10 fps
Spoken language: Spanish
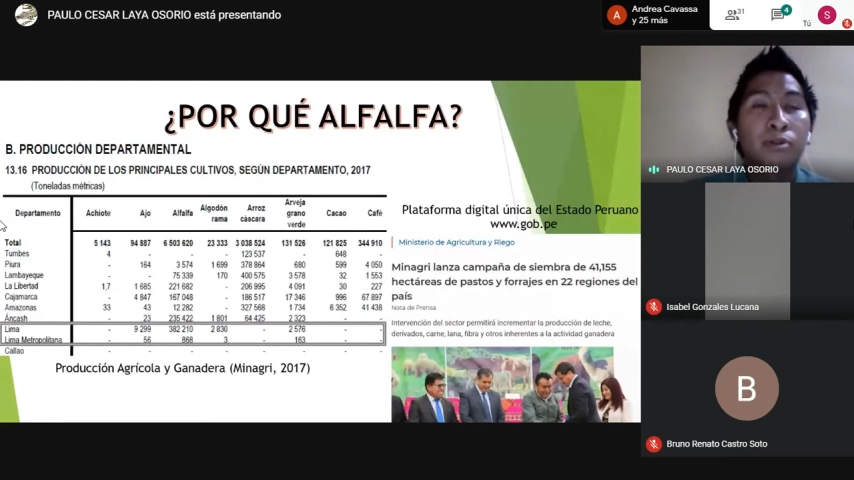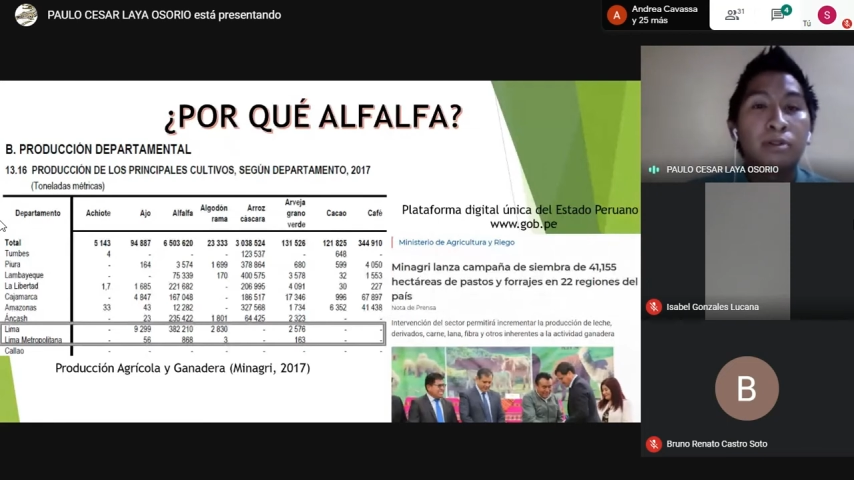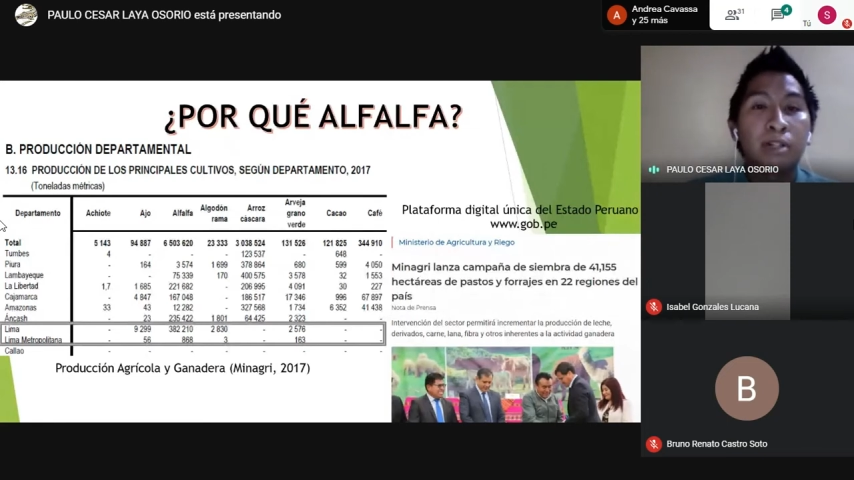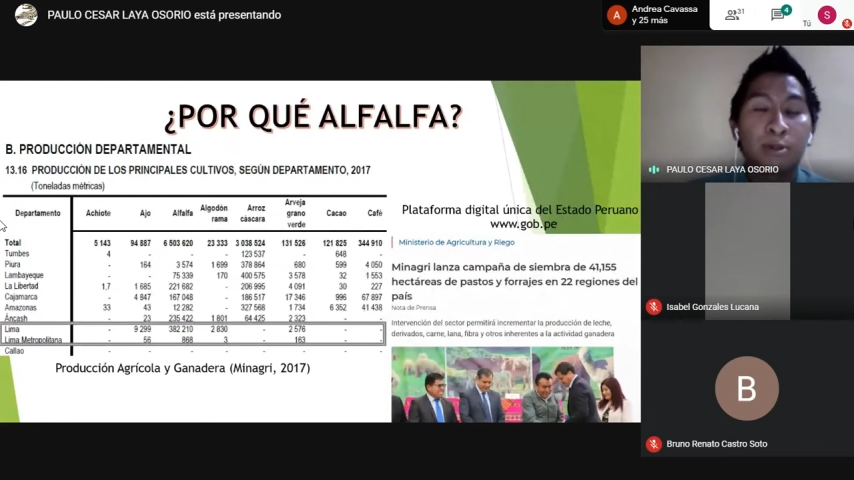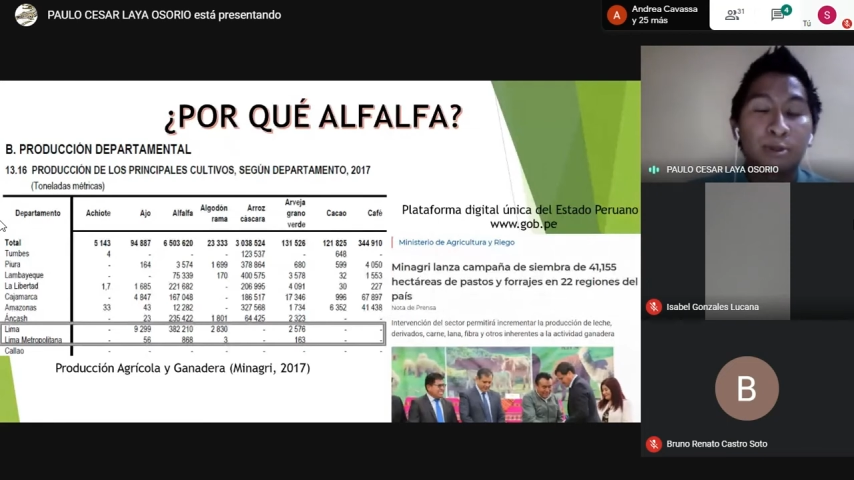con
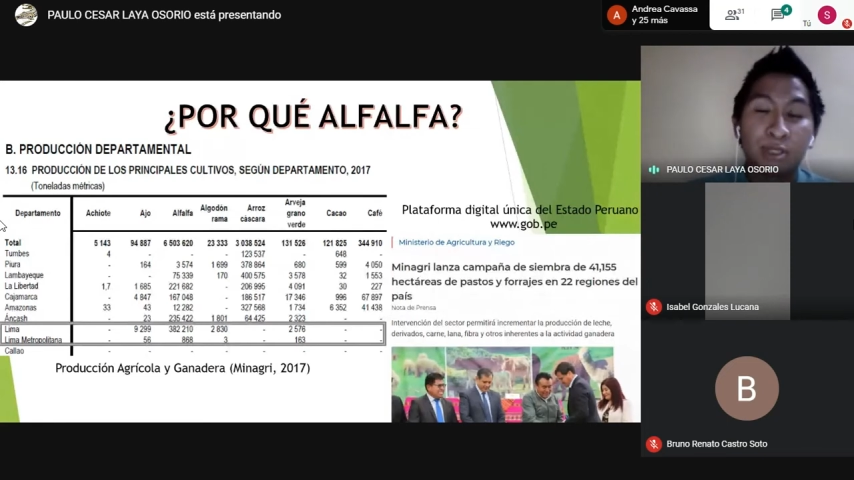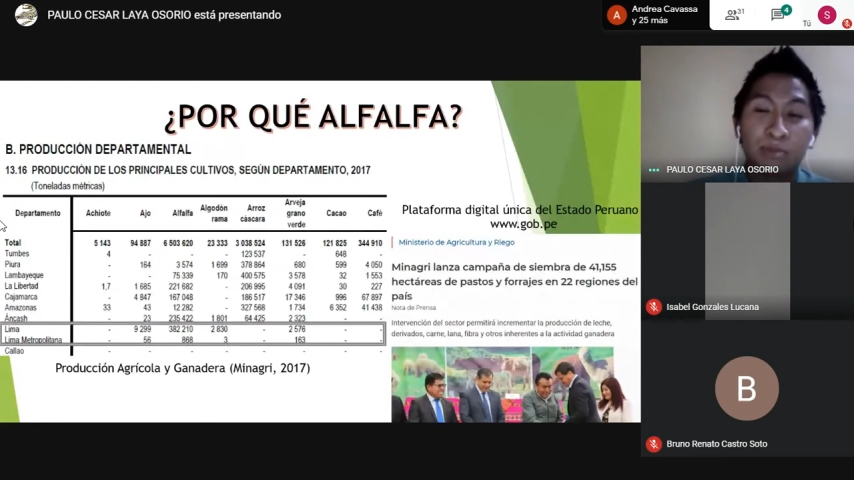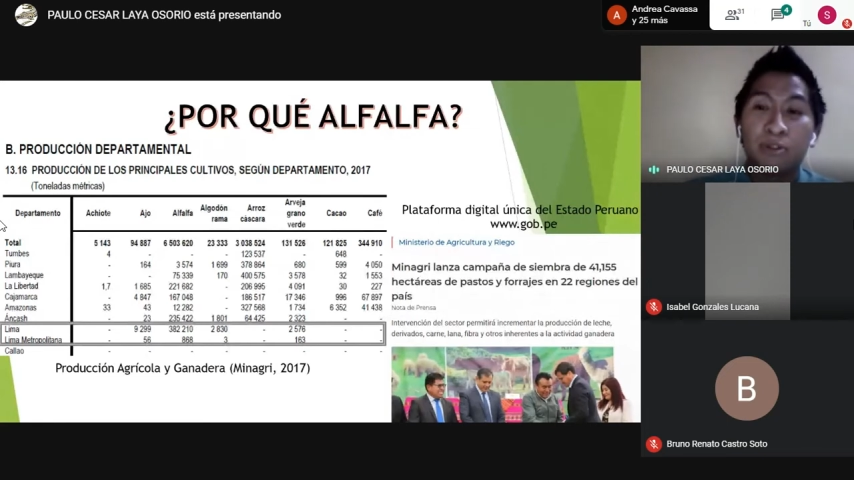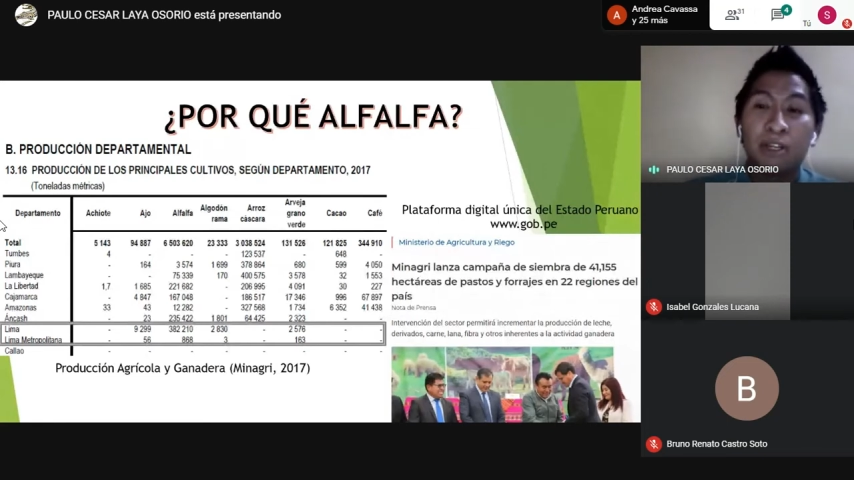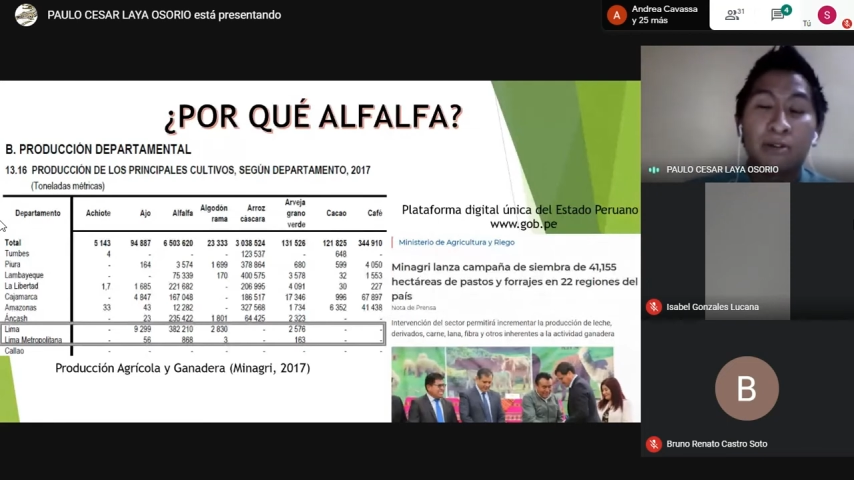el
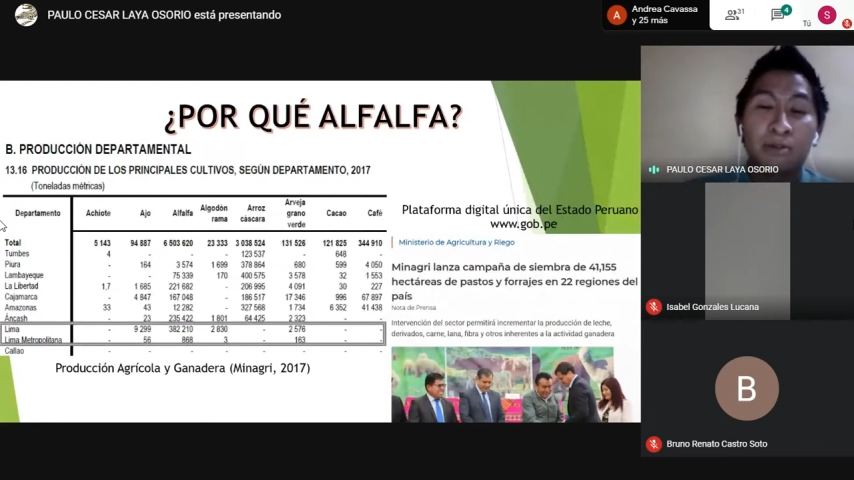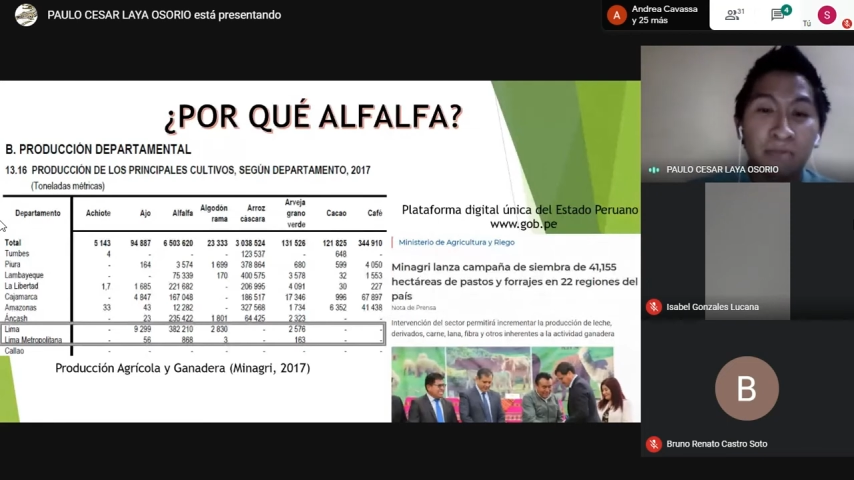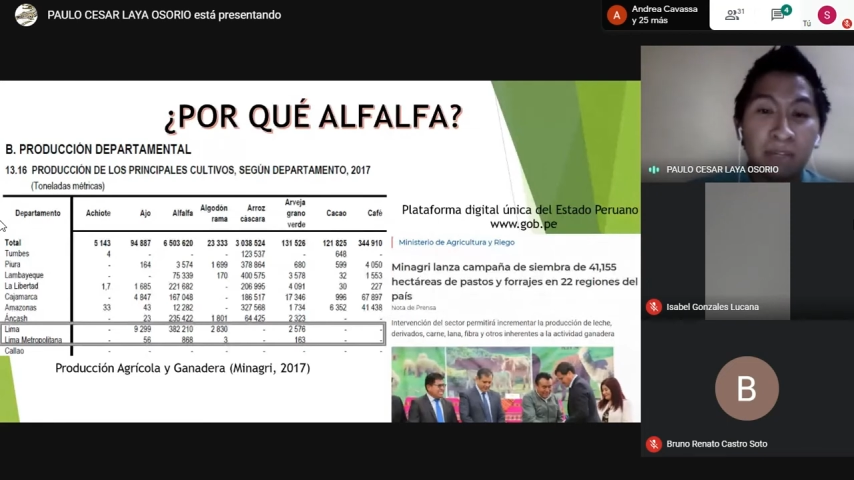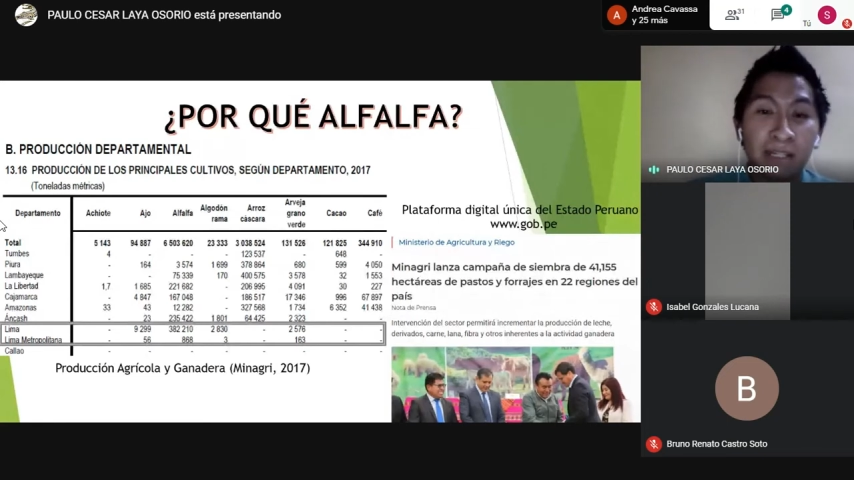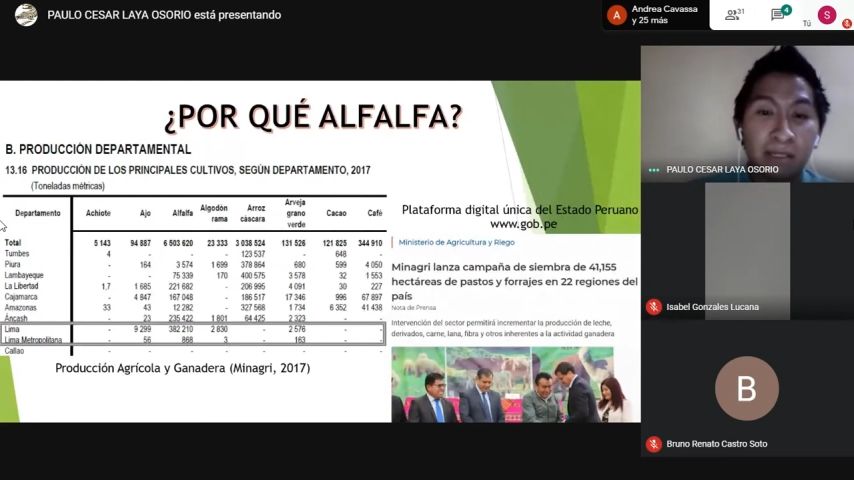concepto de
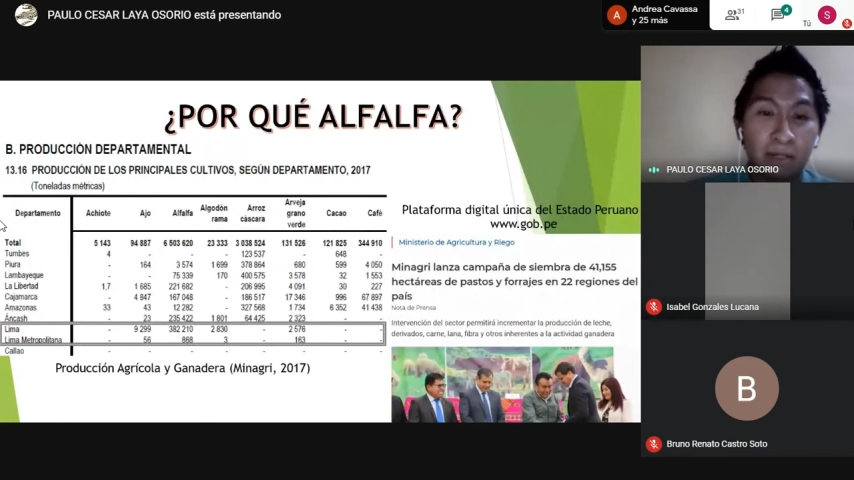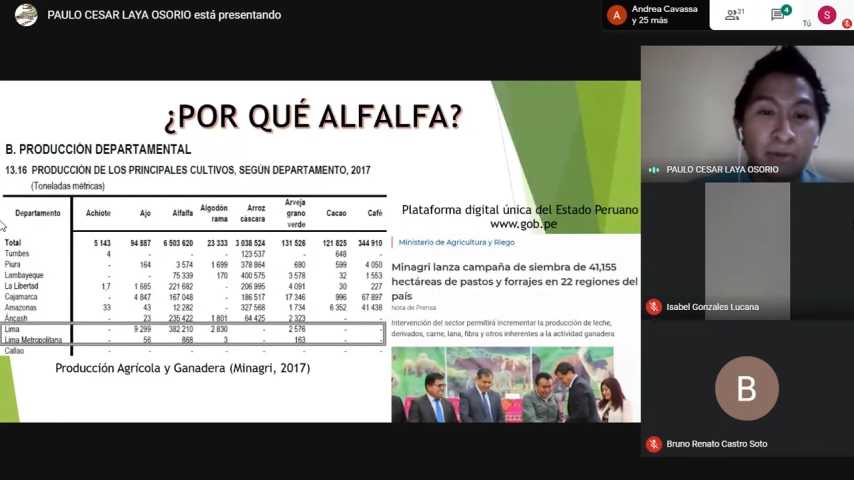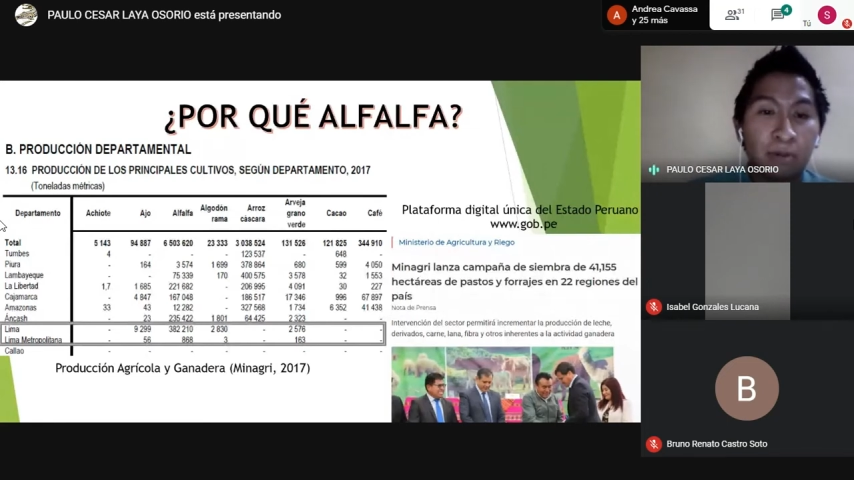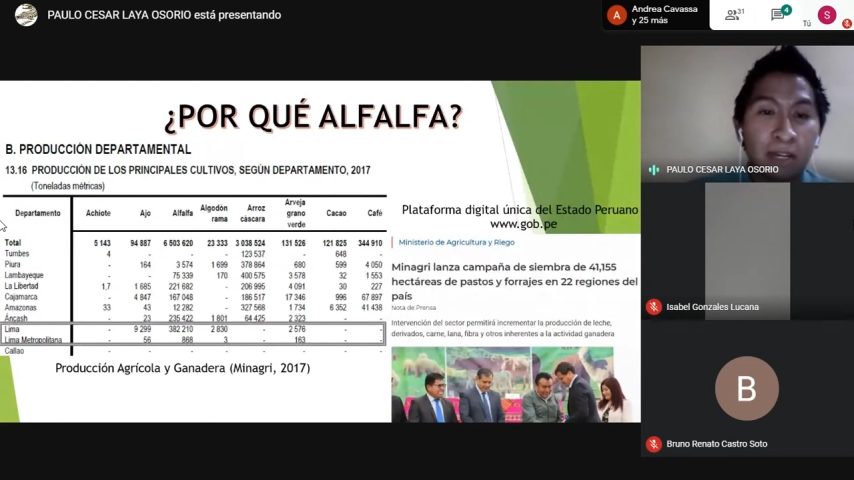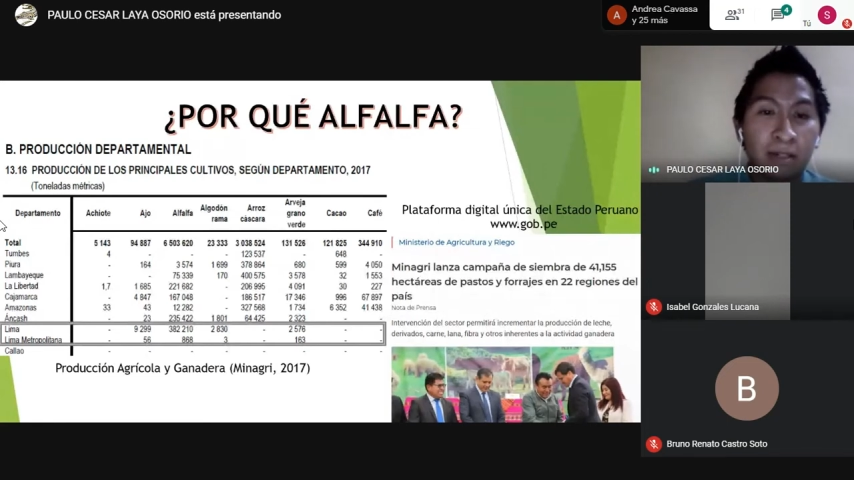economía
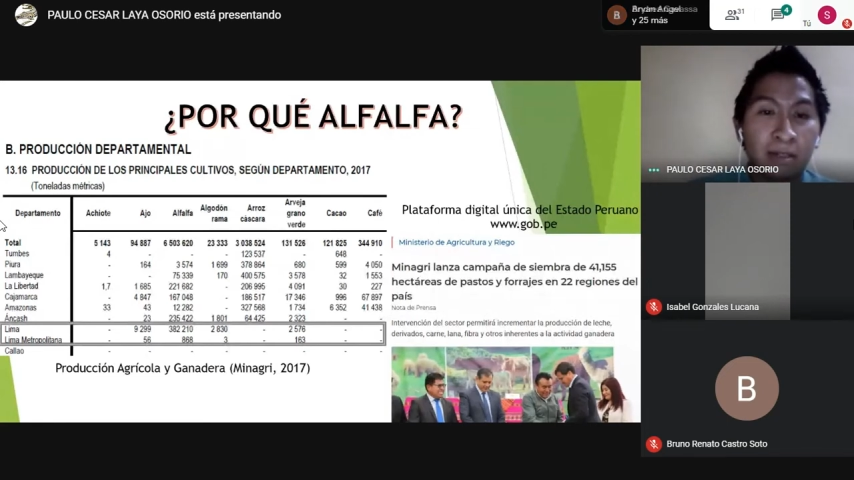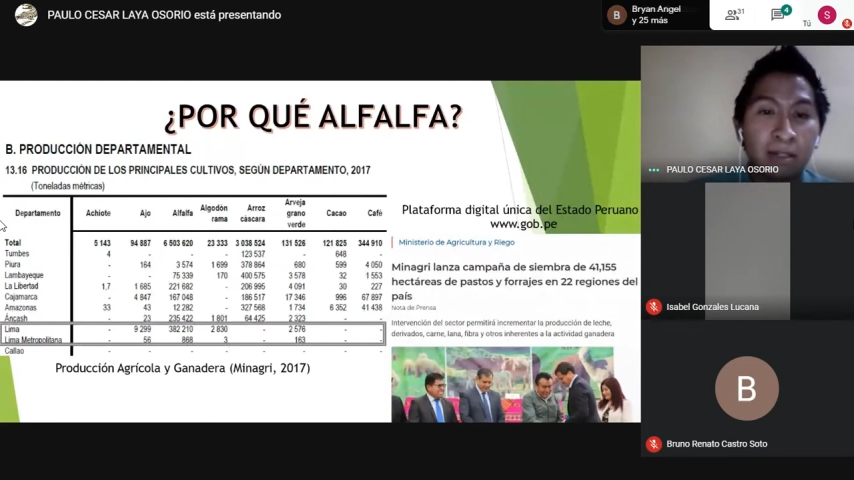circular,